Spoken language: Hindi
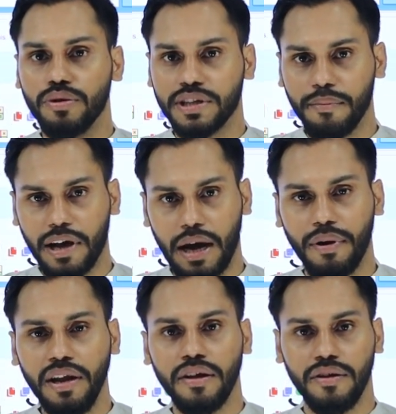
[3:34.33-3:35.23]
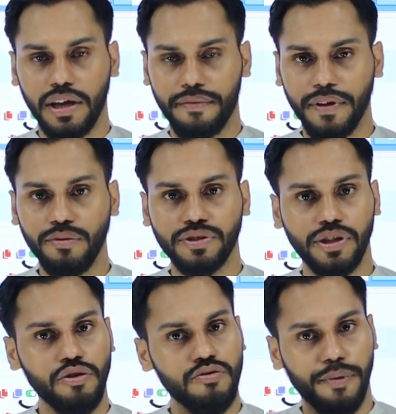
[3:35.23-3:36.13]
उसके बराबर या फिर
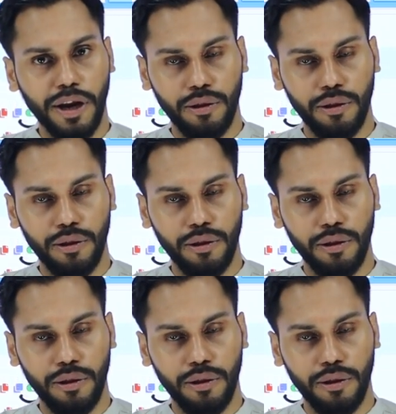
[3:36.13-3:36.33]
उससे ऊपर